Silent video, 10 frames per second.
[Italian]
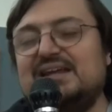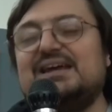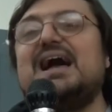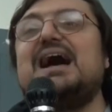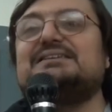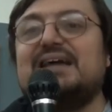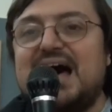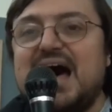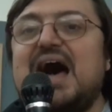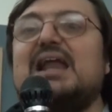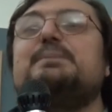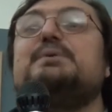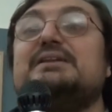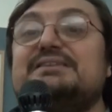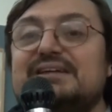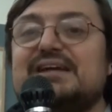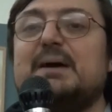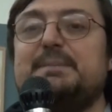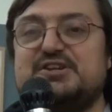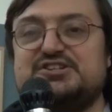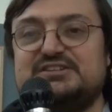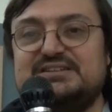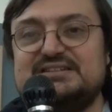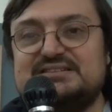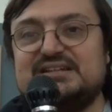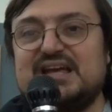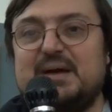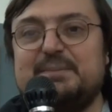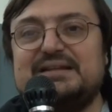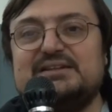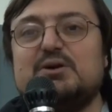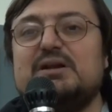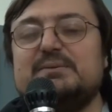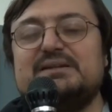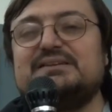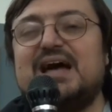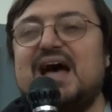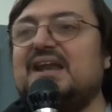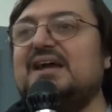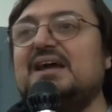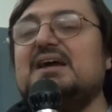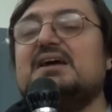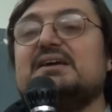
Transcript: legata alla più antica precettistica medico-alimentare